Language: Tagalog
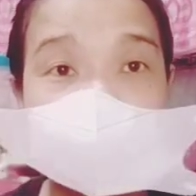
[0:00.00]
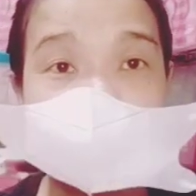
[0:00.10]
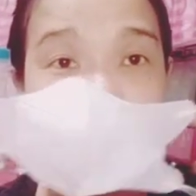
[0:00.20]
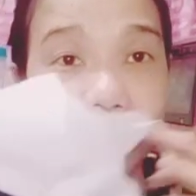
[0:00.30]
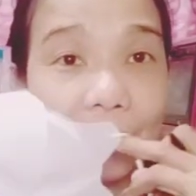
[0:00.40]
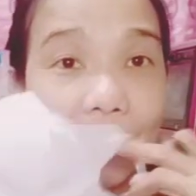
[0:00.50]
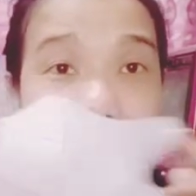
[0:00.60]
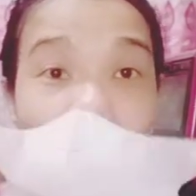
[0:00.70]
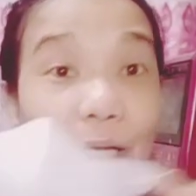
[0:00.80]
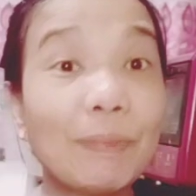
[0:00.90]
oy, di ba?
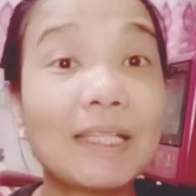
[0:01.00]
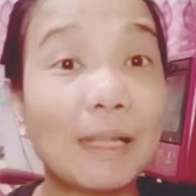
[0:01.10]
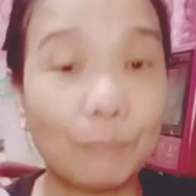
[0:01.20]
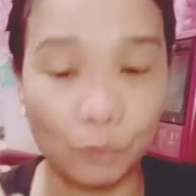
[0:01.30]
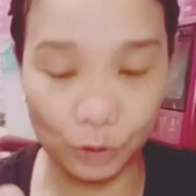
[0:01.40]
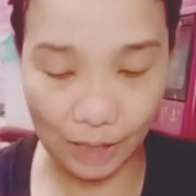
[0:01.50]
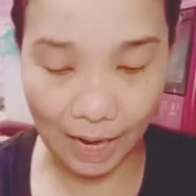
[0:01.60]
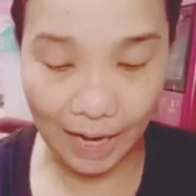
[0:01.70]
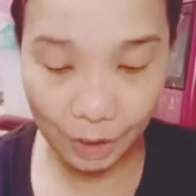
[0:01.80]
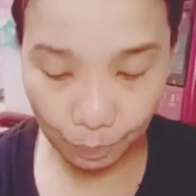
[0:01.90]
Manipis lang po siya.
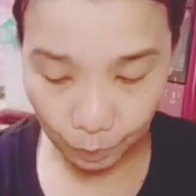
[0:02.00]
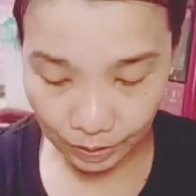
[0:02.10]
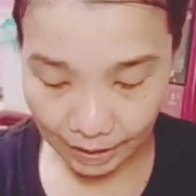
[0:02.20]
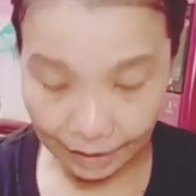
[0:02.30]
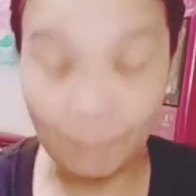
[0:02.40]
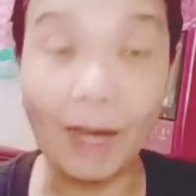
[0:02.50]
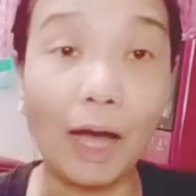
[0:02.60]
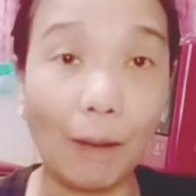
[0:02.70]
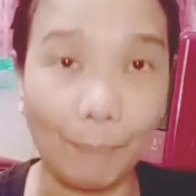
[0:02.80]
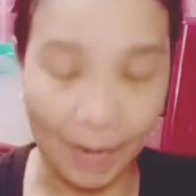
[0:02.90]
Ayaw po nila na
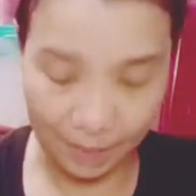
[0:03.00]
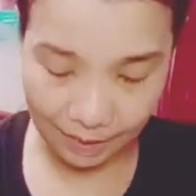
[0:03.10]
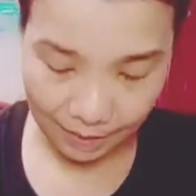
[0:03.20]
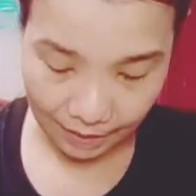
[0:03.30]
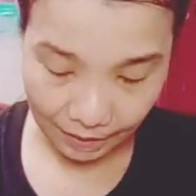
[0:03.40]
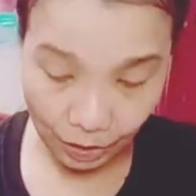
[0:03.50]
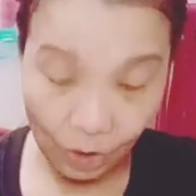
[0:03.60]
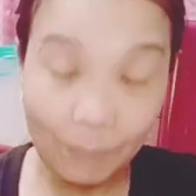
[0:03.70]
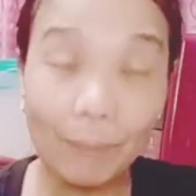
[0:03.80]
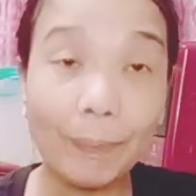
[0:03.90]
makakapal. Kasi
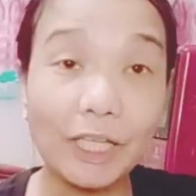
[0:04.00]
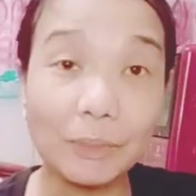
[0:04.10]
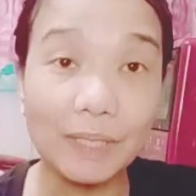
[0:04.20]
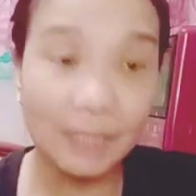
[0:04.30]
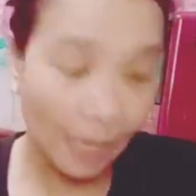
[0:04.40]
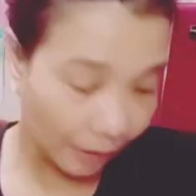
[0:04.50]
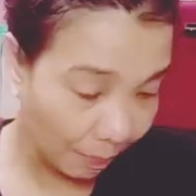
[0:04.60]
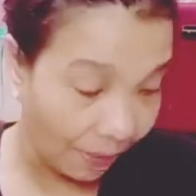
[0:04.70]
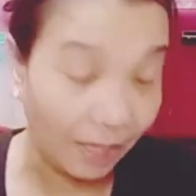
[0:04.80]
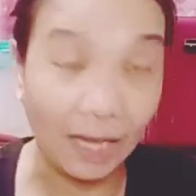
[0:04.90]
ibang face mask dati
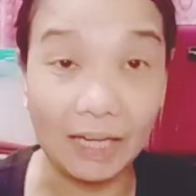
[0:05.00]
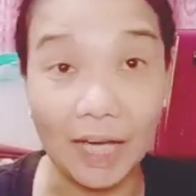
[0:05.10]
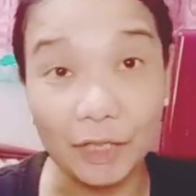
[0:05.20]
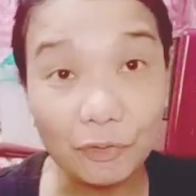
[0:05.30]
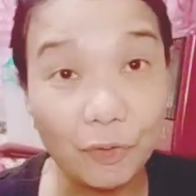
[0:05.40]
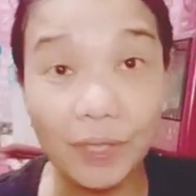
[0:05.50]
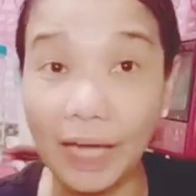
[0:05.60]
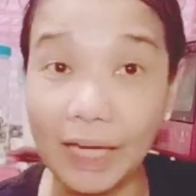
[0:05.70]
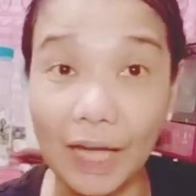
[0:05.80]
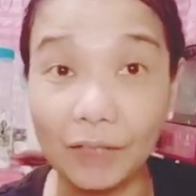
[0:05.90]
may K94,
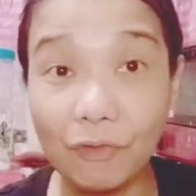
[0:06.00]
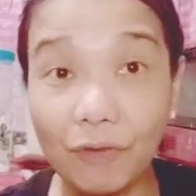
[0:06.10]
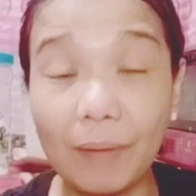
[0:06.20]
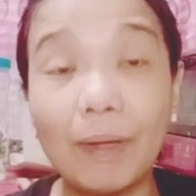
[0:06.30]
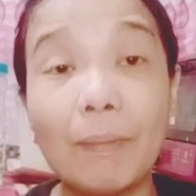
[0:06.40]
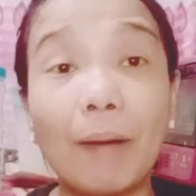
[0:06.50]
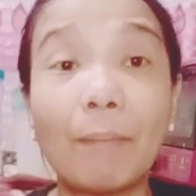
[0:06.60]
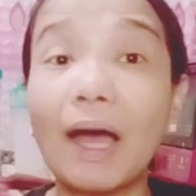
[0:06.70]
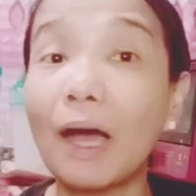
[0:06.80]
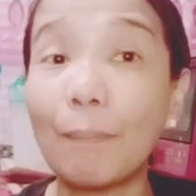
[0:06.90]
K95, yan,
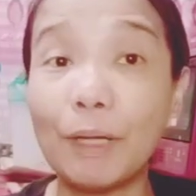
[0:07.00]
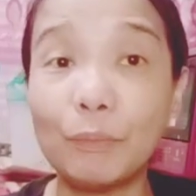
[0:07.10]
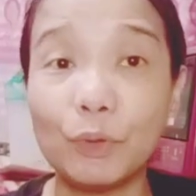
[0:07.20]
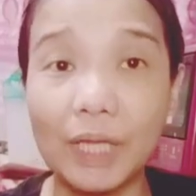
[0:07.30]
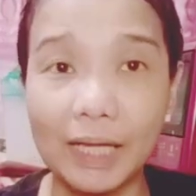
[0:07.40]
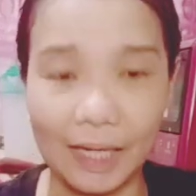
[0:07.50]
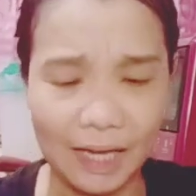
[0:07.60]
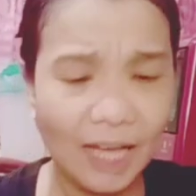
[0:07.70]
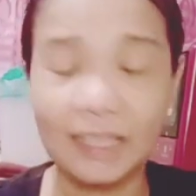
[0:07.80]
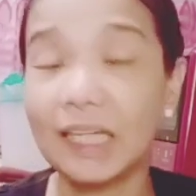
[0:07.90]
makakapal po yan eh.
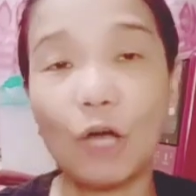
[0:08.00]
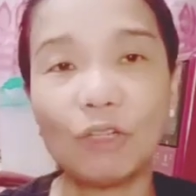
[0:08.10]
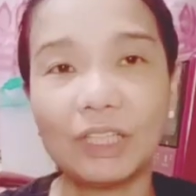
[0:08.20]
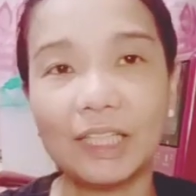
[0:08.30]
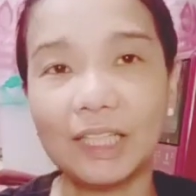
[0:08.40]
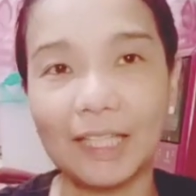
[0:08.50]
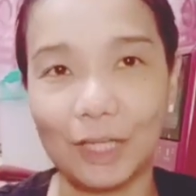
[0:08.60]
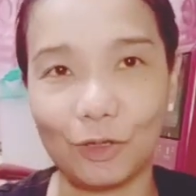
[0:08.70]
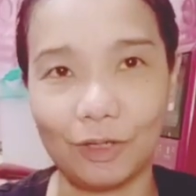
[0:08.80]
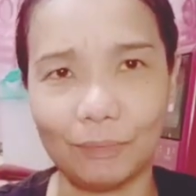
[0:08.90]
Hindi na ako nagtitinda
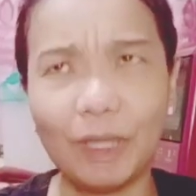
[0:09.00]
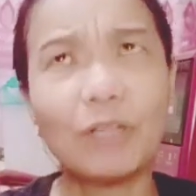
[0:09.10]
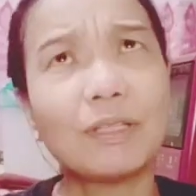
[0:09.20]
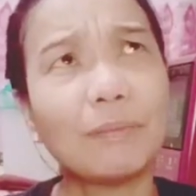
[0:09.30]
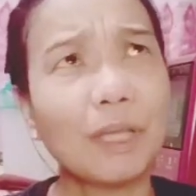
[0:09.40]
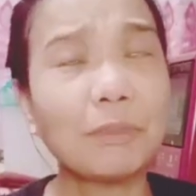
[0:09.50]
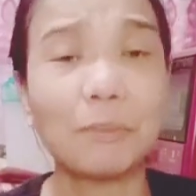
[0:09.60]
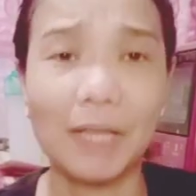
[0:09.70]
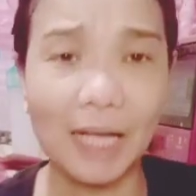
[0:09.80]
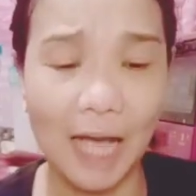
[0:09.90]
noon. Pero sometimes
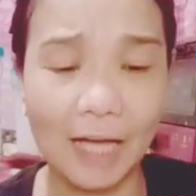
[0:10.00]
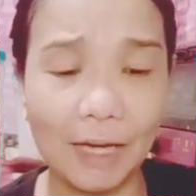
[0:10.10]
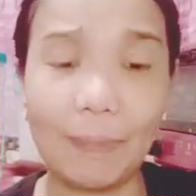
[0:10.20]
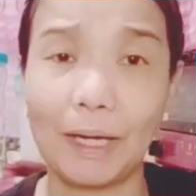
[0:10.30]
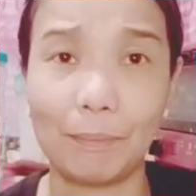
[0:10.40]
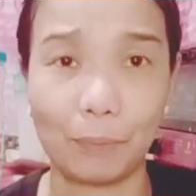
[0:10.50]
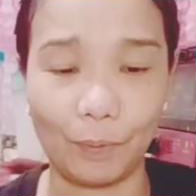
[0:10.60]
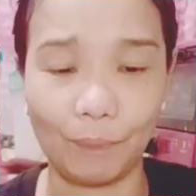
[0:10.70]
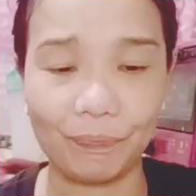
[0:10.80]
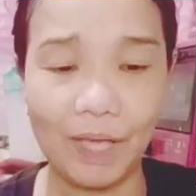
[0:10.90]
may naghahanap pa rin po.
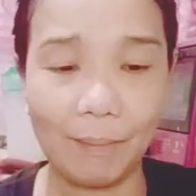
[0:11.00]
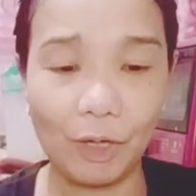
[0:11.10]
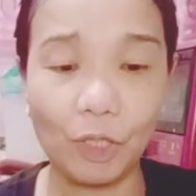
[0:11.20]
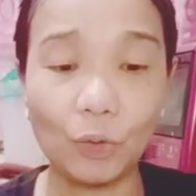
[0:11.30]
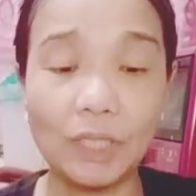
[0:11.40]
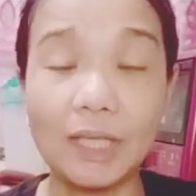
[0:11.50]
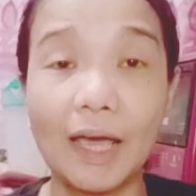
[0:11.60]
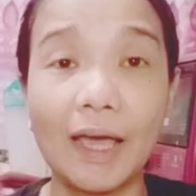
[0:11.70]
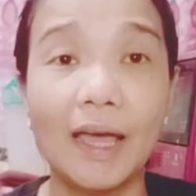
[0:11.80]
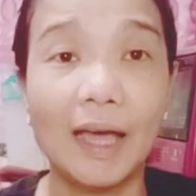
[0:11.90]
Pero ito kasi,
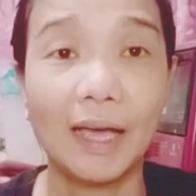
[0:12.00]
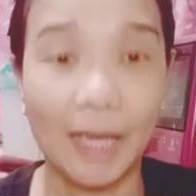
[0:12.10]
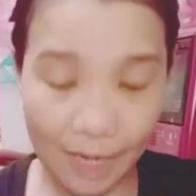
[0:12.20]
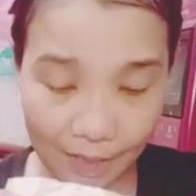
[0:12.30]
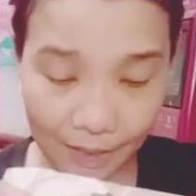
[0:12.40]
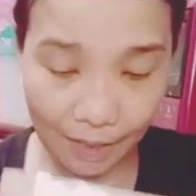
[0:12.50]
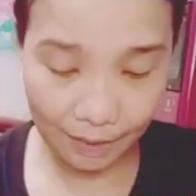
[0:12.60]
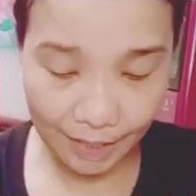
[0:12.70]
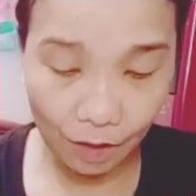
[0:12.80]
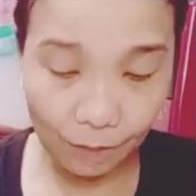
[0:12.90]
kaya,
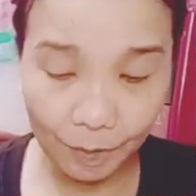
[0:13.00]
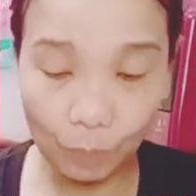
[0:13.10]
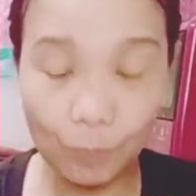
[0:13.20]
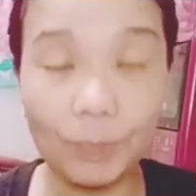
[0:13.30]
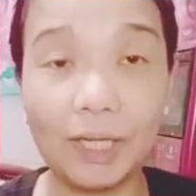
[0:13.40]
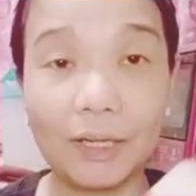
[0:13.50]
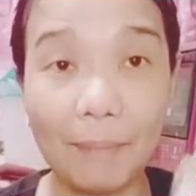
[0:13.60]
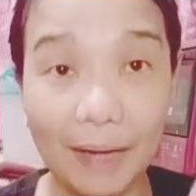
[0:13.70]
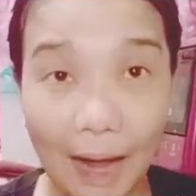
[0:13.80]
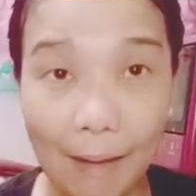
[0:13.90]
kaya naman ako bumili ng
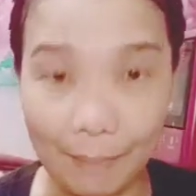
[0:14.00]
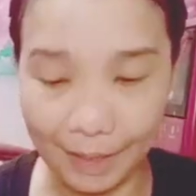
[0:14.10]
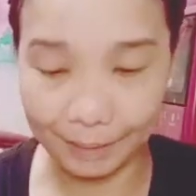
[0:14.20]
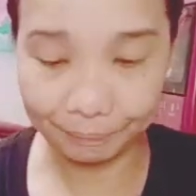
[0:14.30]
marami.